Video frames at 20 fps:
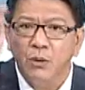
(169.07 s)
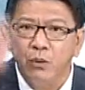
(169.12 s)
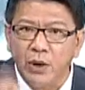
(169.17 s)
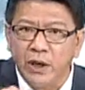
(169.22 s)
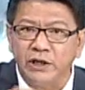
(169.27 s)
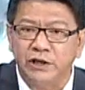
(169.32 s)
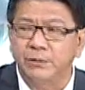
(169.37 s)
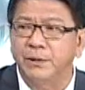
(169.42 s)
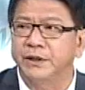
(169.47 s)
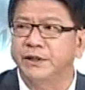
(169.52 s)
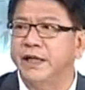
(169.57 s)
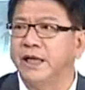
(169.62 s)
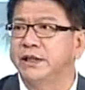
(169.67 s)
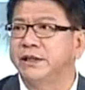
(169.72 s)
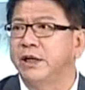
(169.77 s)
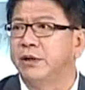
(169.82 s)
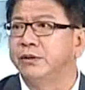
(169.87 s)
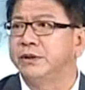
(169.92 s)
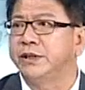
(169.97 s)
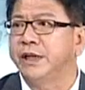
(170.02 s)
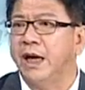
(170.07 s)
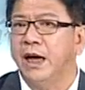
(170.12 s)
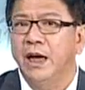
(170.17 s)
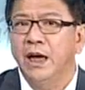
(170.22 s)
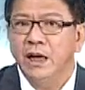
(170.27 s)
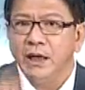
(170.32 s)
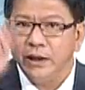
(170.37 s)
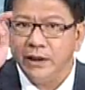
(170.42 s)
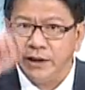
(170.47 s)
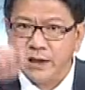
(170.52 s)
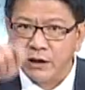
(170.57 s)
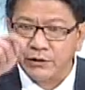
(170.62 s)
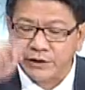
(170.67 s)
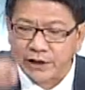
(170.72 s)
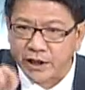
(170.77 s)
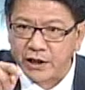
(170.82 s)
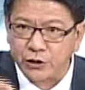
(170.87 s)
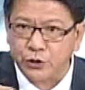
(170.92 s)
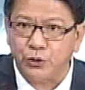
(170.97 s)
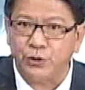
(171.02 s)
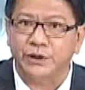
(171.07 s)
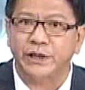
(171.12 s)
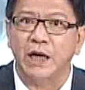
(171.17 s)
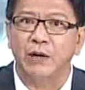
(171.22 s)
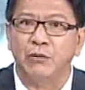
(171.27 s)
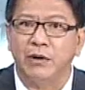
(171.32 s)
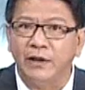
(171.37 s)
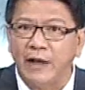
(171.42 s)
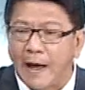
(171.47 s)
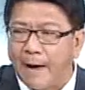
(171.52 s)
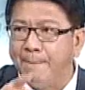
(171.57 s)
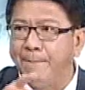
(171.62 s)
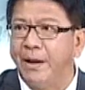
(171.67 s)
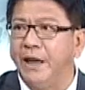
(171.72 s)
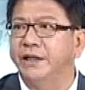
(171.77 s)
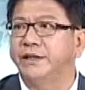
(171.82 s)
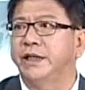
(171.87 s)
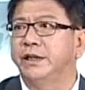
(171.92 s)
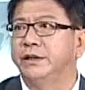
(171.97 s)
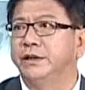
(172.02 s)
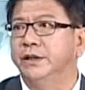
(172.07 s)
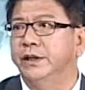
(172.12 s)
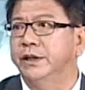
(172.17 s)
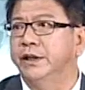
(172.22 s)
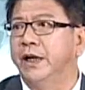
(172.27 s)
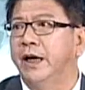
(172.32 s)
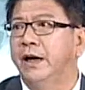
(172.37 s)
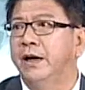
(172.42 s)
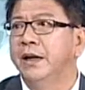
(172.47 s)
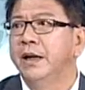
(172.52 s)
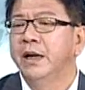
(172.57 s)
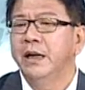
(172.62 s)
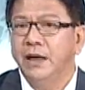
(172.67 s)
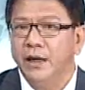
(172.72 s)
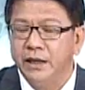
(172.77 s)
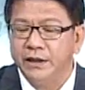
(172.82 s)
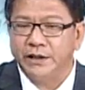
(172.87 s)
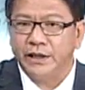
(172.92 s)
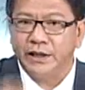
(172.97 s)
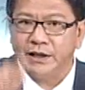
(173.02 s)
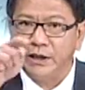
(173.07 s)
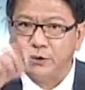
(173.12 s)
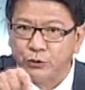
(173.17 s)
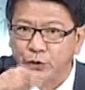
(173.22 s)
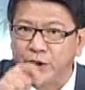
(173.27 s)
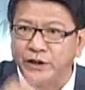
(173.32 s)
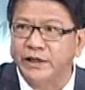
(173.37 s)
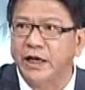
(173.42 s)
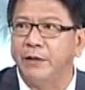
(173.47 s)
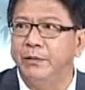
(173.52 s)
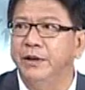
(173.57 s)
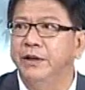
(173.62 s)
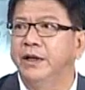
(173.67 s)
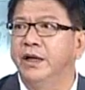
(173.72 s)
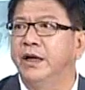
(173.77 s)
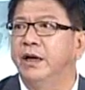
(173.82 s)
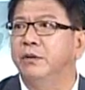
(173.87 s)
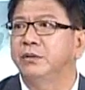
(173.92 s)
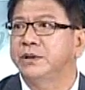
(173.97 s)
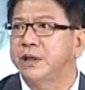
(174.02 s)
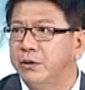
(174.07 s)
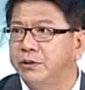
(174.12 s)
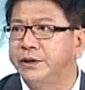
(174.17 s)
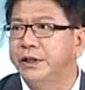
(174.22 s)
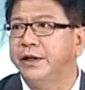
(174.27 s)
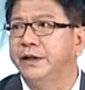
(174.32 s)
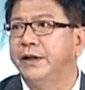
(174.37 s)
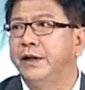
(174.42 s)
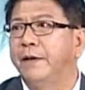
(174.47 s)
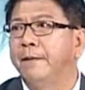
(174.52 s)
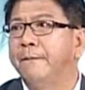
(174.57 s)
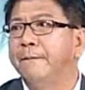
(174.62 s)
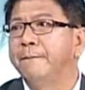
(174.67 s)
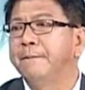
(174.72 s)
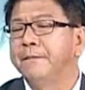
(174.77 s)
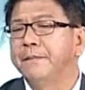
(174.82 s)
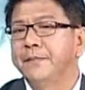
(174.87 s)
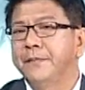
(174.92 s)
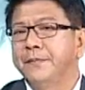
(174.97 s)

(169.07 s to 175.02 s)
为什么这样造假？你要惩处相关安排这样的人啊，而且你要对灾民也要道歉啊。我